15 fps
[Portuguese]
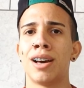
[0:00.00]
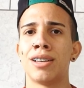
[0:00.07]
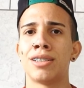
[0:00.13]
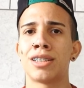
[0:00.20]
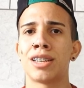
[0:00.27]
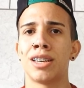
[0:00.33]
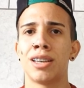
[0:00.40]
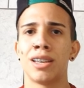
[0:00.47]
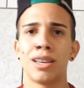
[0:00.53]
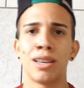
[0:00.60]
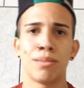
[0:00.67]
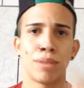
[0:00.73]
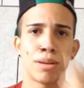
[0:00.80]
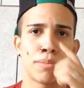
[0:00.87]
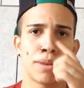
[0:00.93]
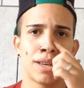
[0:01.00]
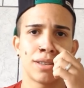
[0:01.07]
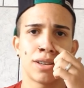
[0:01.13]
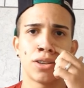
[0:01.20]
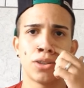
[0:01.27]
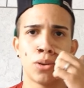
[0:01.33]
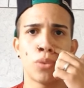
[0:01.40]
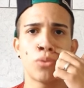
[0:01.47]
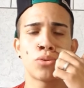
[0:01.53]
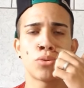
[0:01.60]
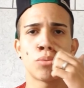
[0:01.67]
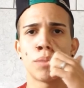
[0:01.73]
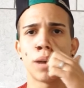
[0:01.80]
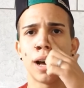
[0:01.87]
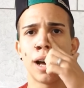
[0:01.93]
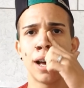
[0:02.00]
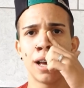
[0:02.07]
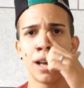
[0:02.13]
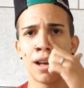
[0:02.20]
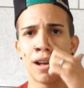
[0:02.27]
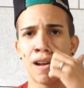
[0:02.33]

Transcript: Acho que minha mãe esqueceu de tomar.